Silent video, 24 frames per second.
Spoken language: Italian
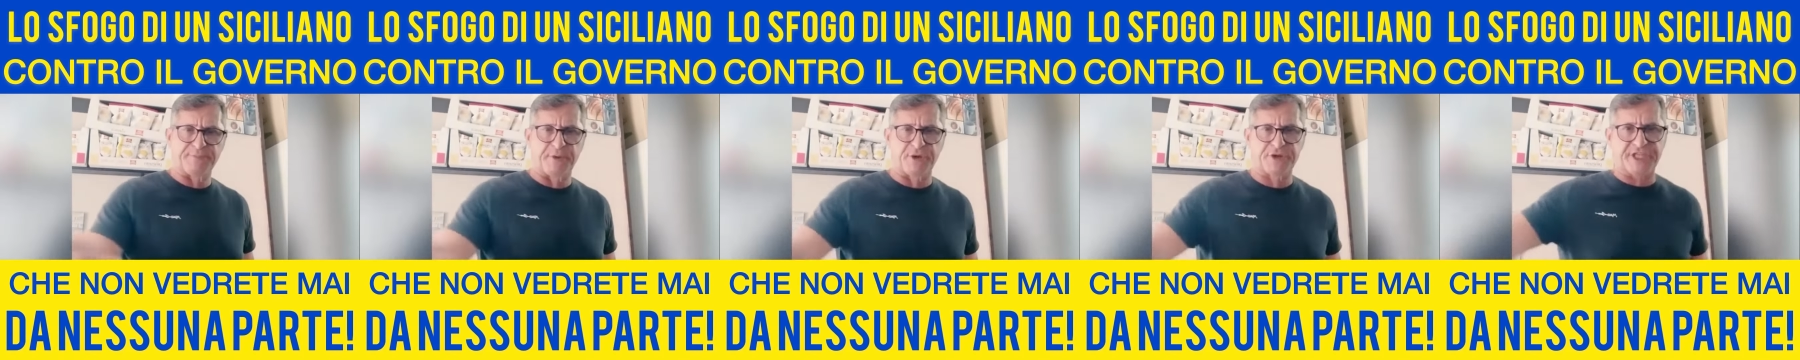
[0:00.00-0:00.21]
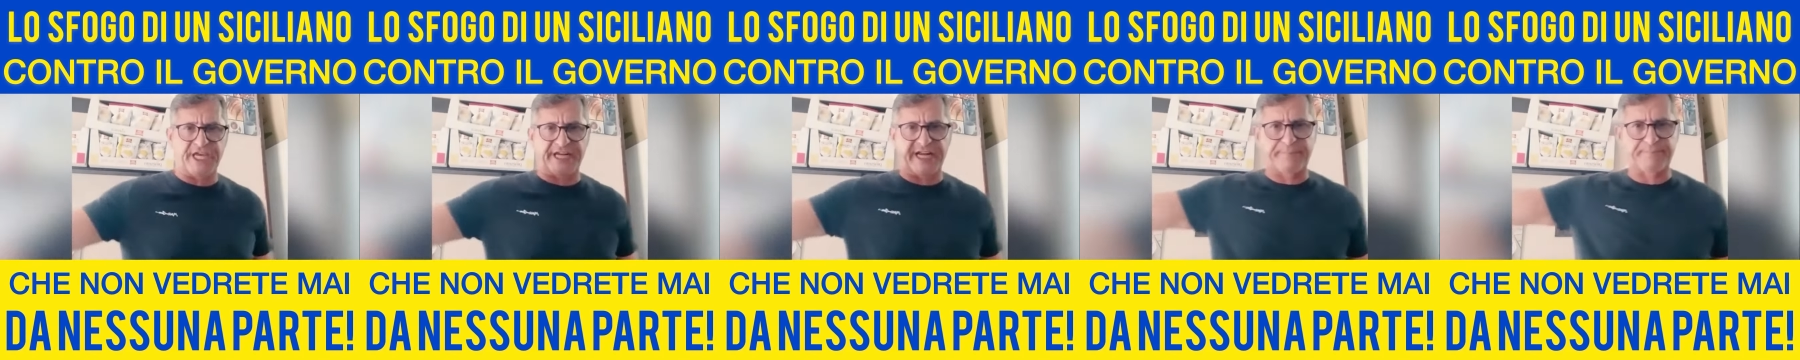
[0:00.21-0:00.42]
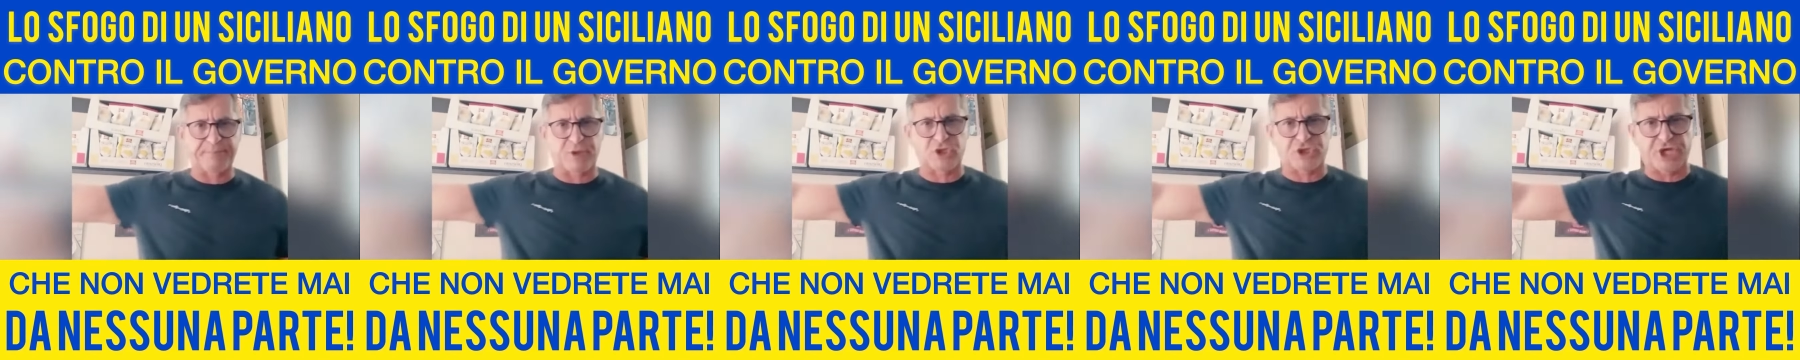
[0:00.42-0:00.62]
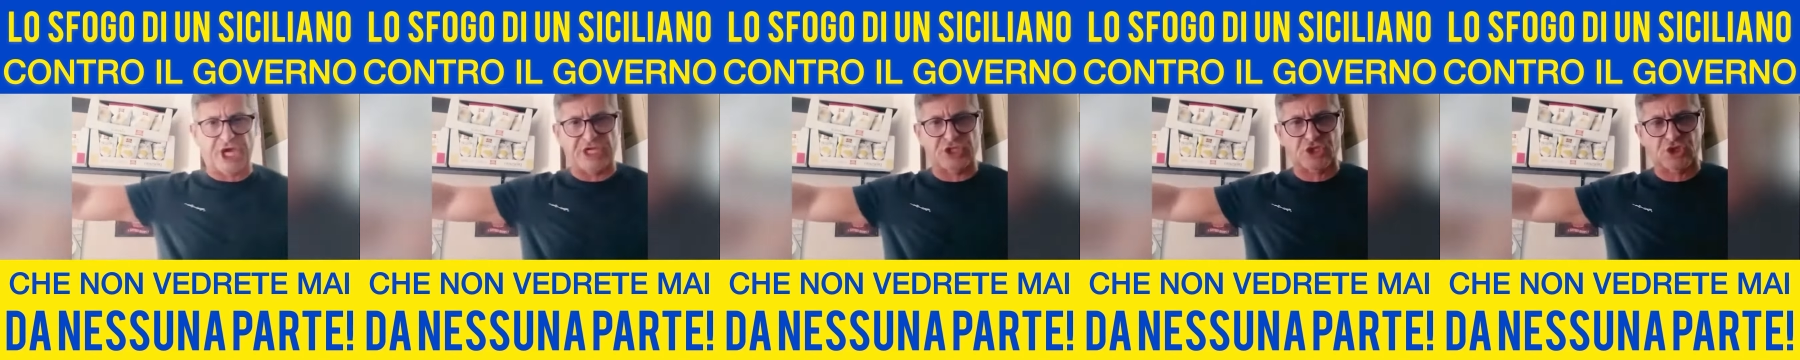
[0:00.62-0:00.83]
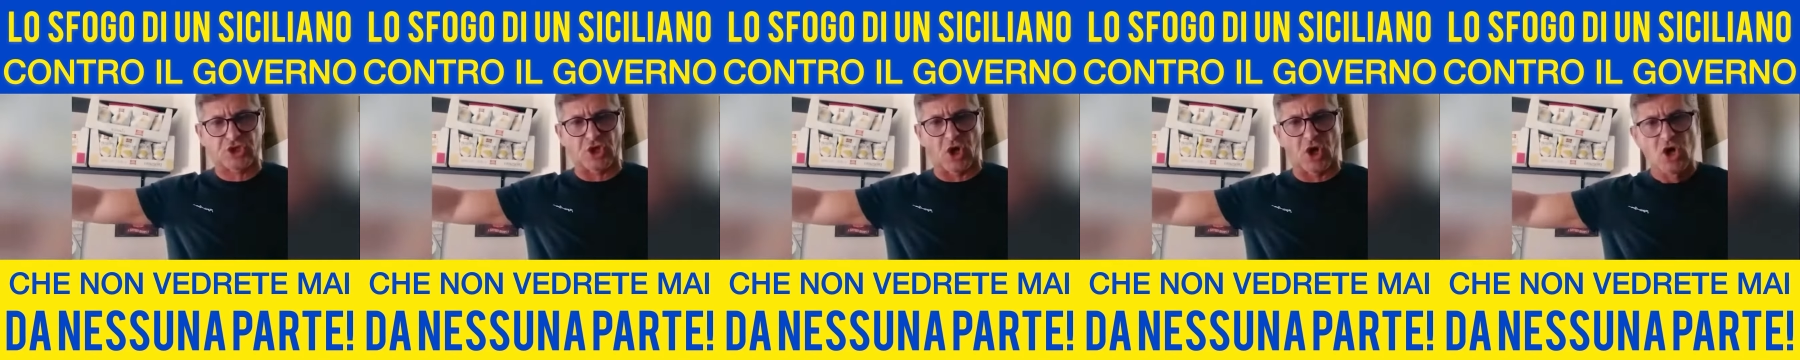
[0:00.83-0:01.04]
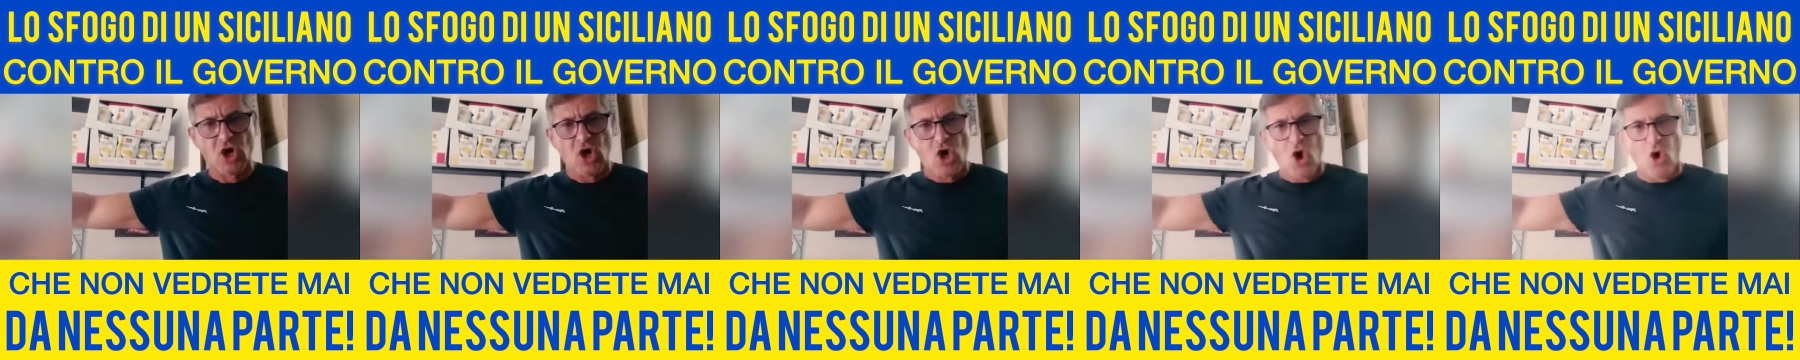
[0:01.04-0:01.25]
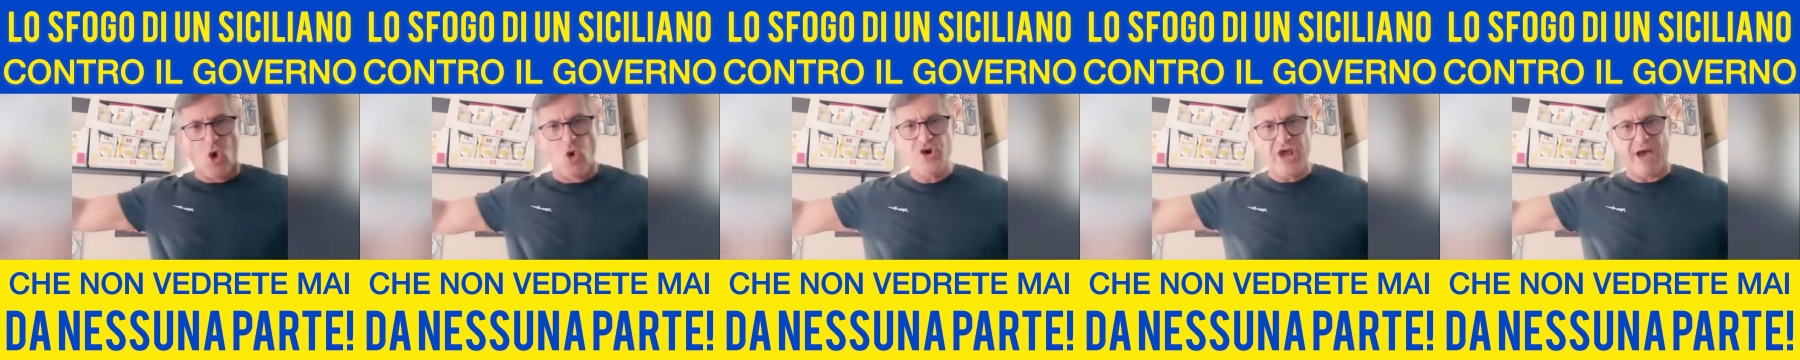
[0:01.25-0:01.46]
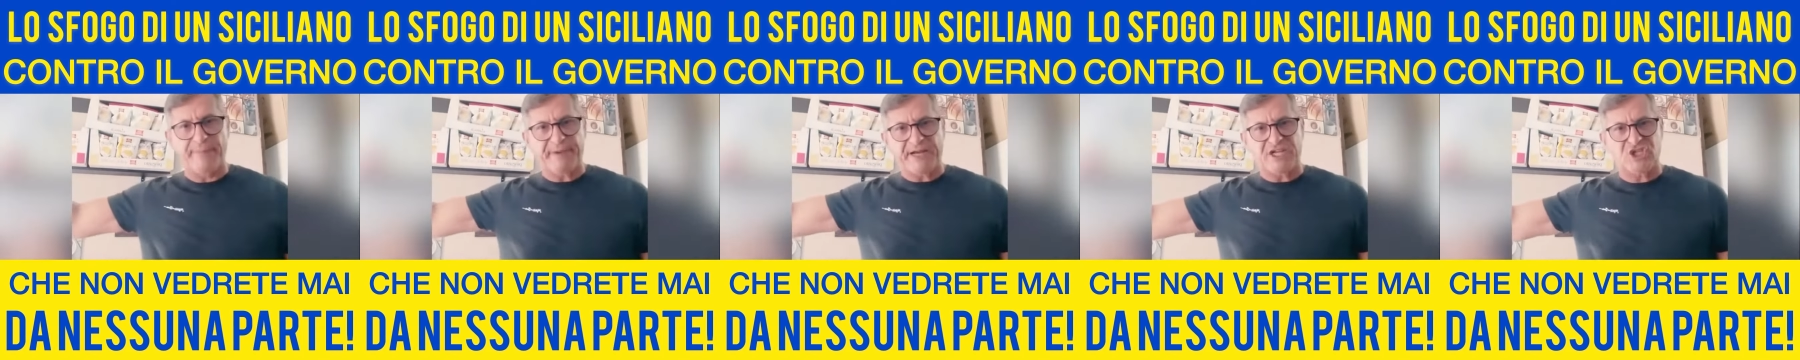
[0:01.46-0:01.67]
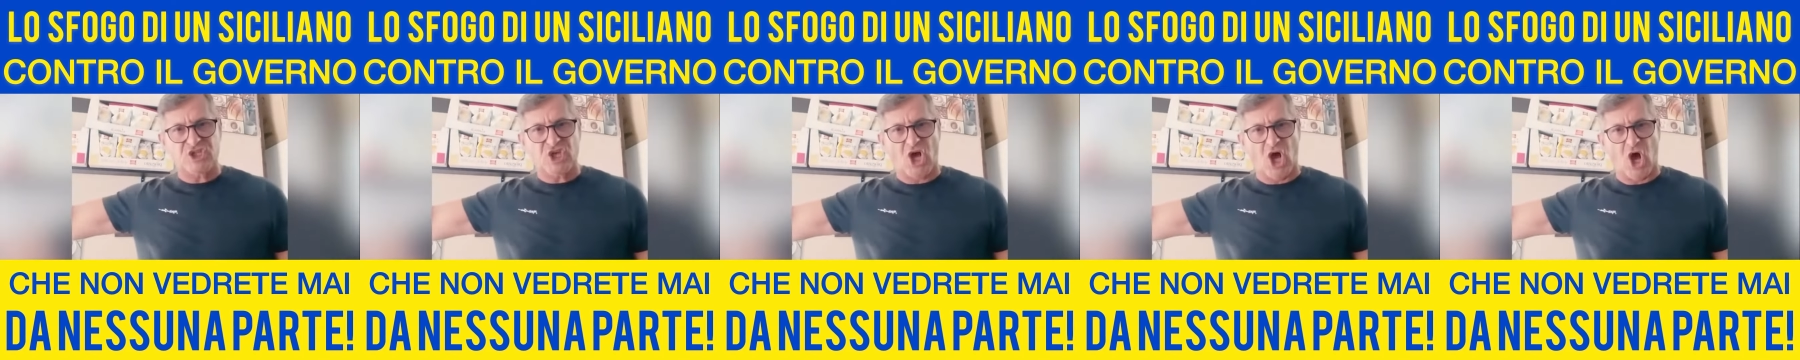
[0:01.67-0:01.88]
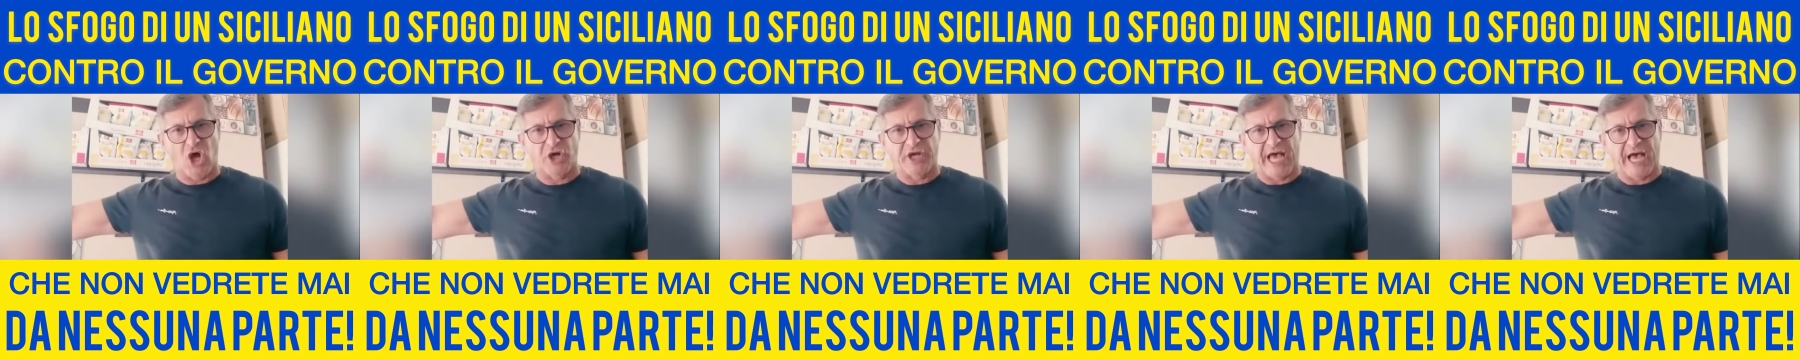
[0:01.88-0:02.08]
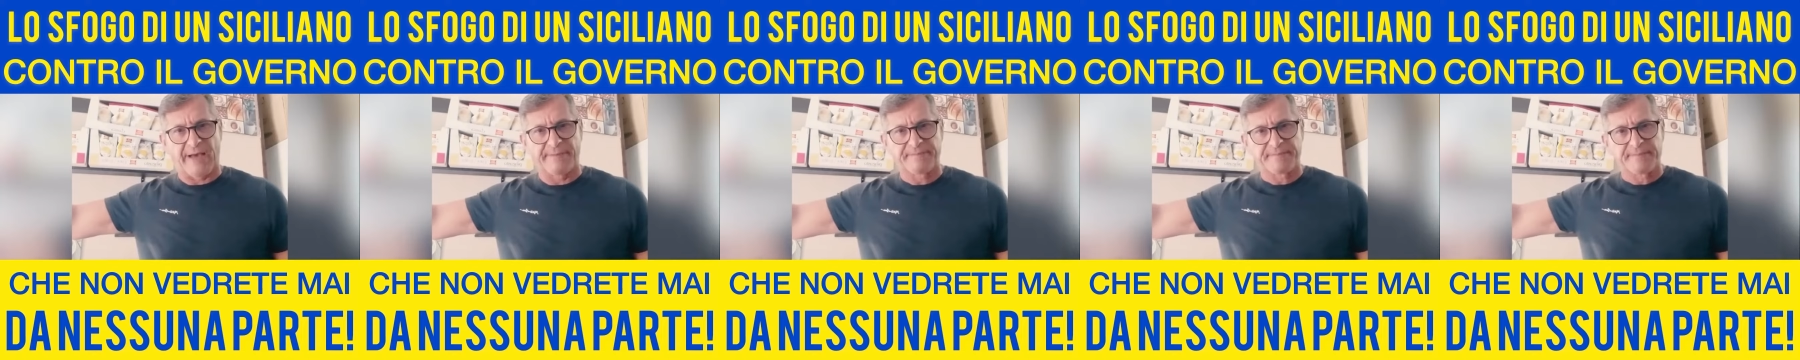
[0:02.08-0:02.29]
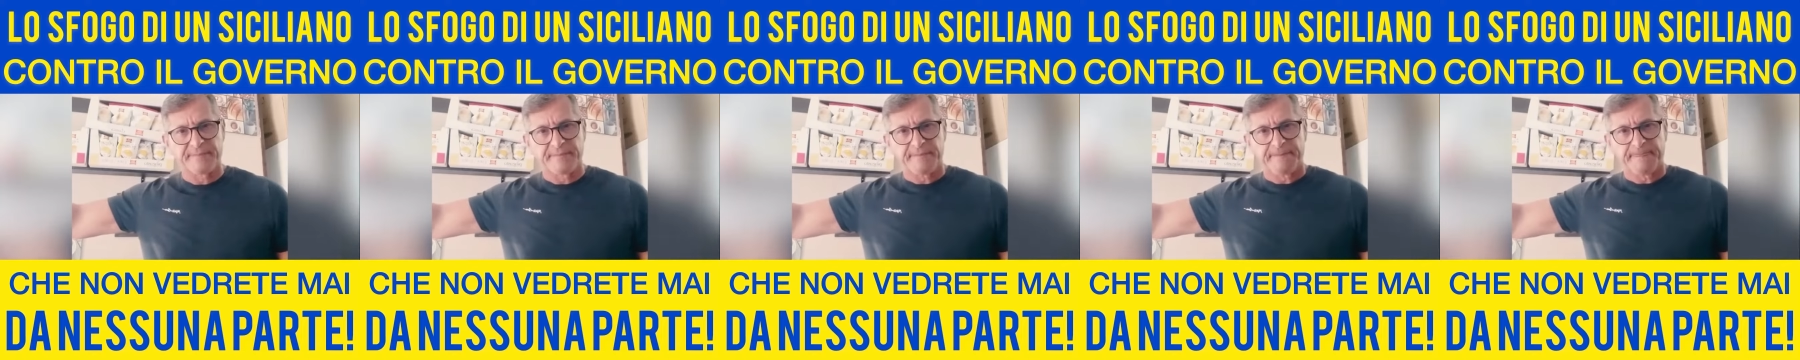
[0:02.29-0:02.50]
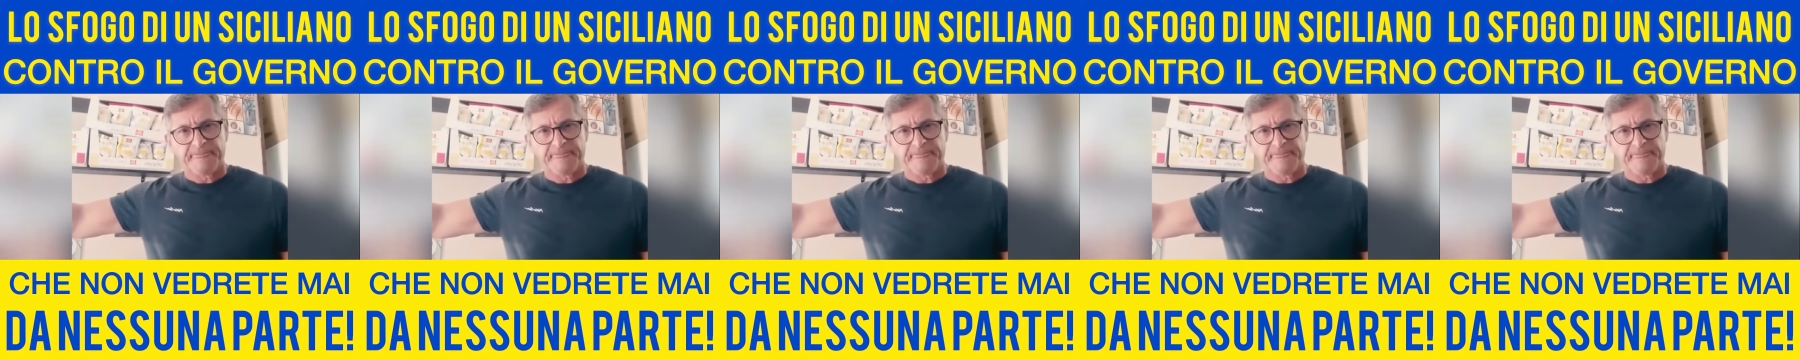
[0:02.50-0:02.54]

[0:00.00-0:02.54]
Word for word: di portare a processo una persona